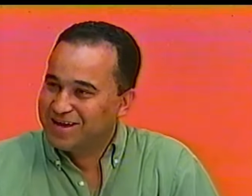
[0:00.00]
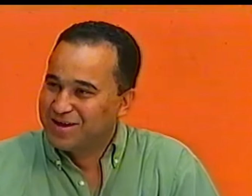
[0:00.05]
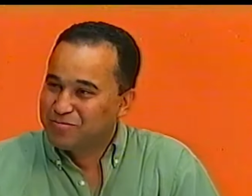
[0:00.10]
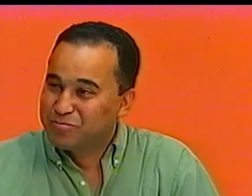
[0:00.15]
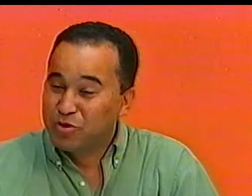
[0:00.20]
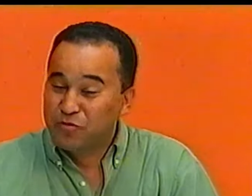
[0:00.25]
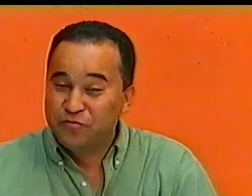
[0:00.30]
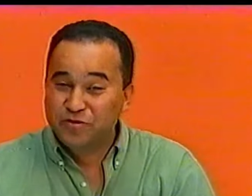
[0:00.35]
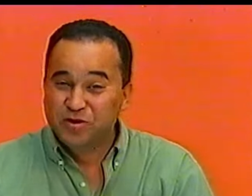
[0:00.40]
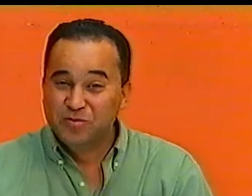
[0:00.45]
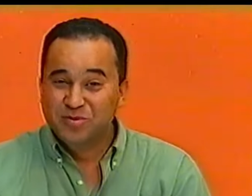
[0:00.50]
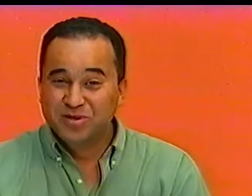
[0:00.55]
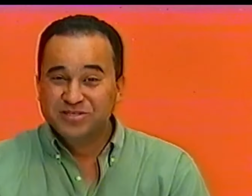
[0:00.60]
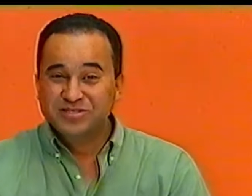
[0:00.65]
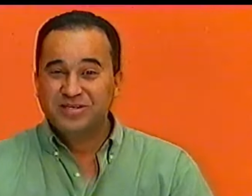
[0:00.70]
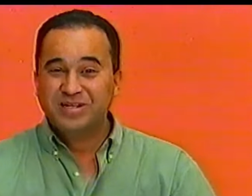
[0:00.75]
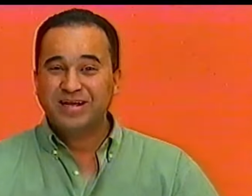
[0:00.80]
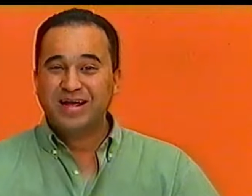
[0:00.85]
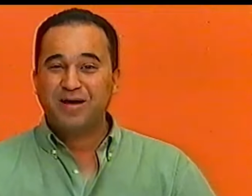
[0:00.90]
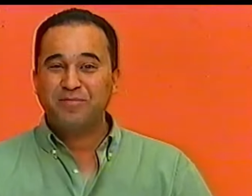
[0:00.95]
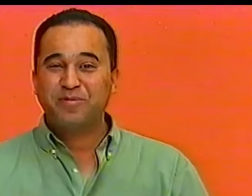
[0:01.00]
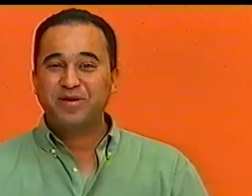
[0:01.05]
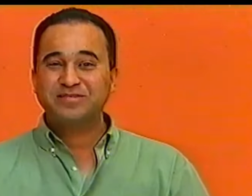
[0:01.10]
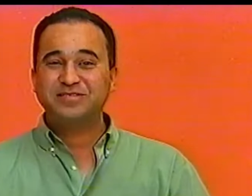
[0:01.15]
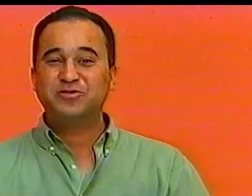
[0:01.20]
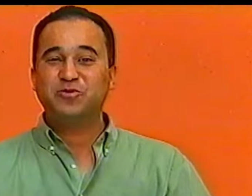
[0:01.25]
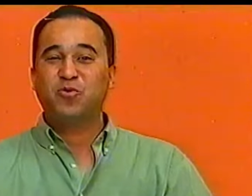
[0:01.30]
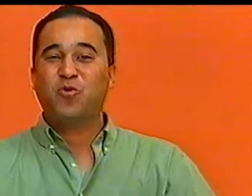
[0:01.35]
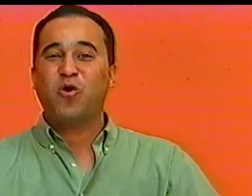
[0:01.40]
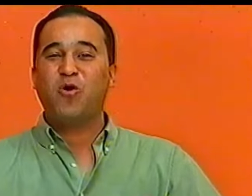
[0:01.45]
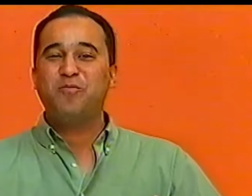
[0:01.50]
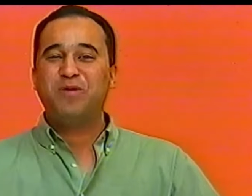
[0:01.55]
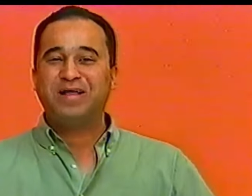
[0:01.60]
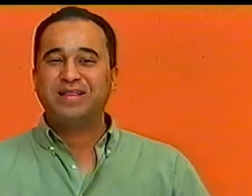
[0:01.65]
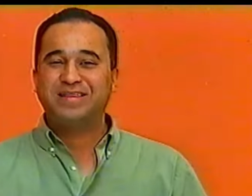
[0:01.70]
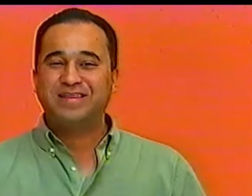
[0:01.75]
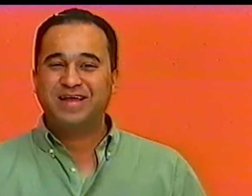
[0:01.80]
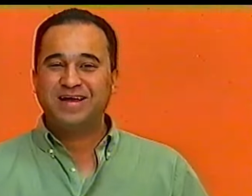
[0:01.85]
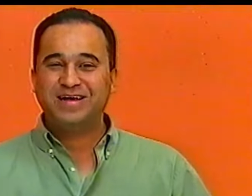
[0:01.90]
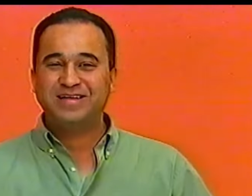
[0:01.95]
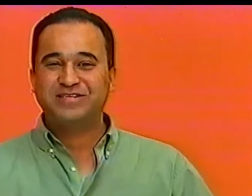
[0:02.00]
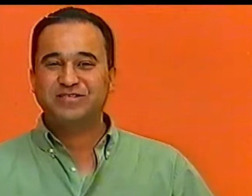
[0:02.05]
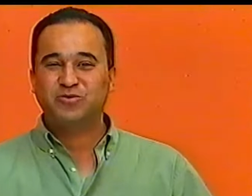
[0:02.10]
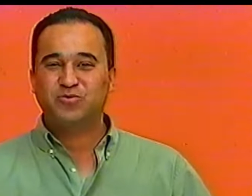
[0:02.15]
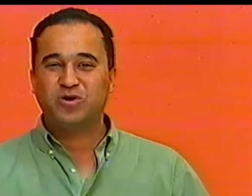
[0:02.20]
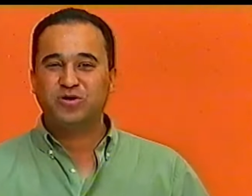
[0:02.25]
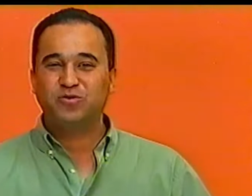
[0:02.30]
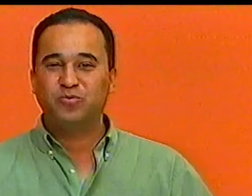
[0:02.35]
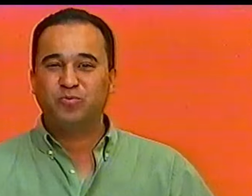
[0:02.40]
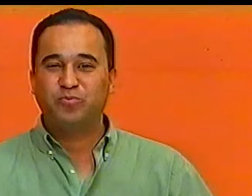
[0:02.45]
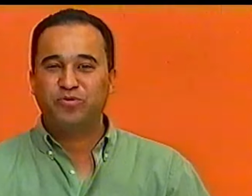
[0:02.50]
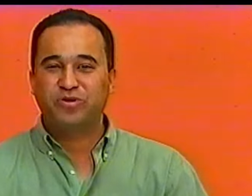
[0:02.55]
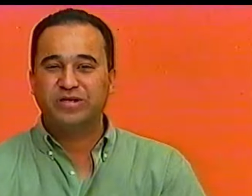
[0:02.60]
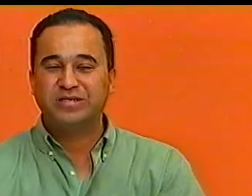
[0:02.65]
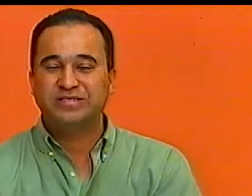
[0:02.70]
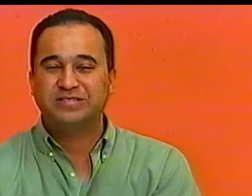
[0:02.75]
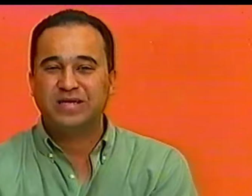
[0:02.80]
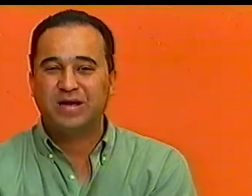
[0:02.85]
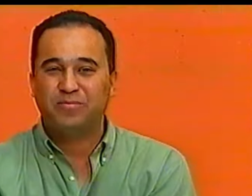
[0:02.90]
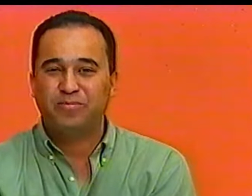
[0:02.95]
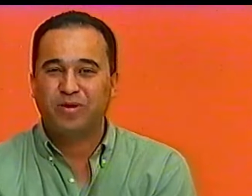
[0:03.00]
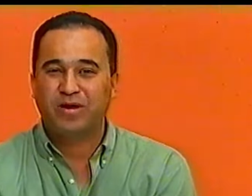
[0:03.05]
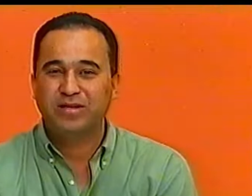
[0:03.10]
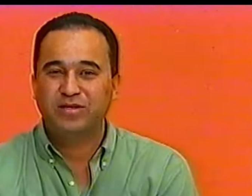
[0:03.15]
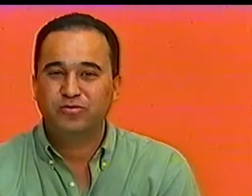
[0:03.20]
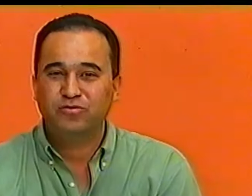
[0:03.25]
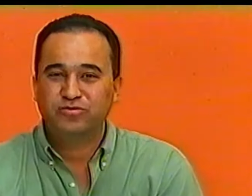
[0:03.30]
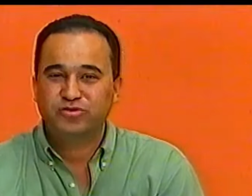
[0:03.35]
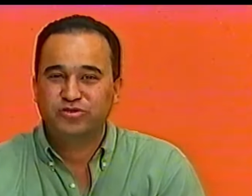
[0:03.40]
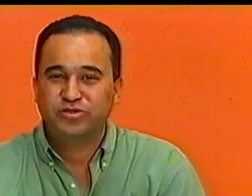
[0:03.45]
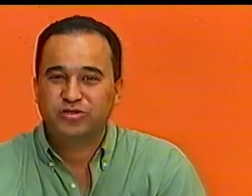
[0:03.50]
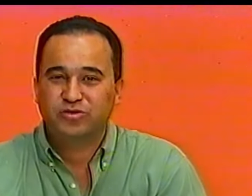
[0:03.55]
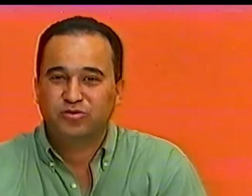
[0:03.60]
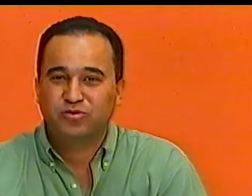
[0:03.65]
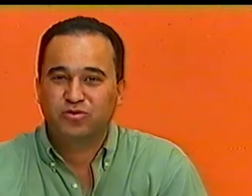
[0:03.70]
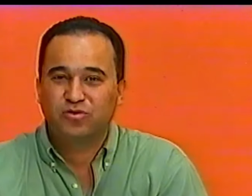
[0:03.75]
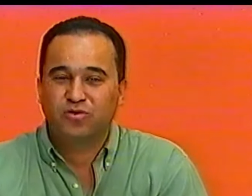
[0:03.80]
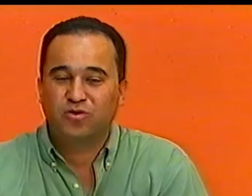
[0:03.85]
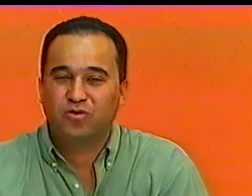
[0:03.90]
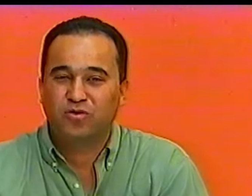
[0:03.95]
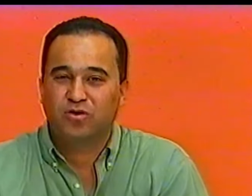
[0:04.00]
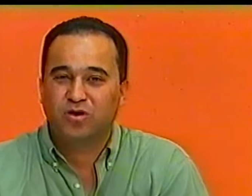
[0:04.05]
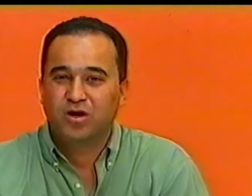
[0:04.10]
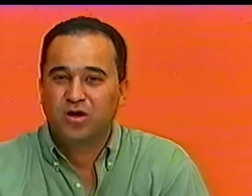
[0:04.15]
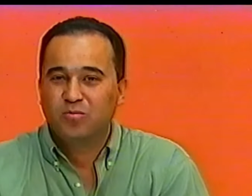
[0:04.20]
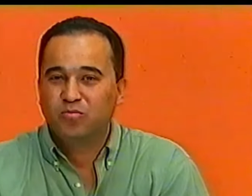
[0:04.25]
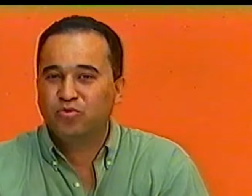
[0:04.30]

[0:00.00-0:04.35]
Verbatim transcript: Porque eu fico imaginando a cabeça do comandante quando, por exemplo, ali o título,